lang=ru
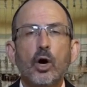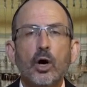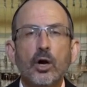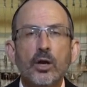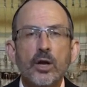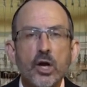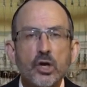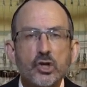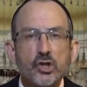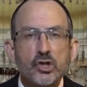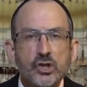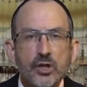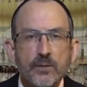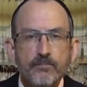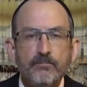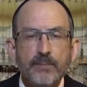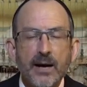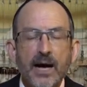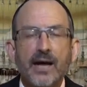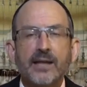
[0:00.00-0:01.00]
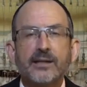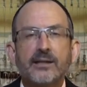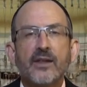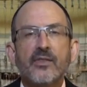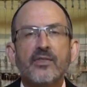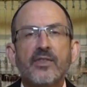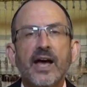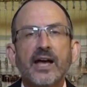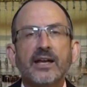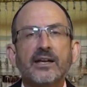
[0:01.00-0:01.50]
шаббат,
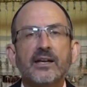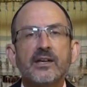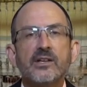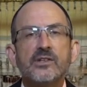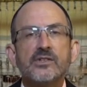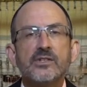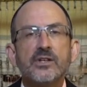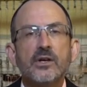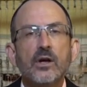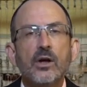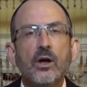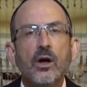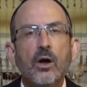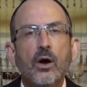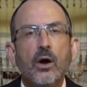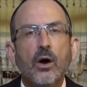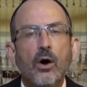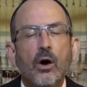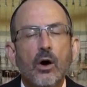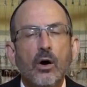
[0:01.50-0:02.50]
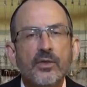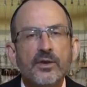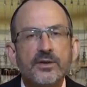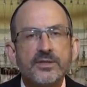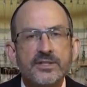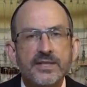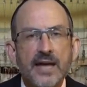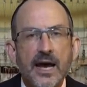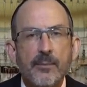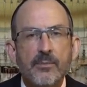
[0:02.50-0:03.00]
то есть в
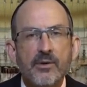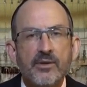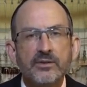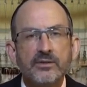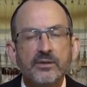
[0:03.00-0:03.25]
субботний день.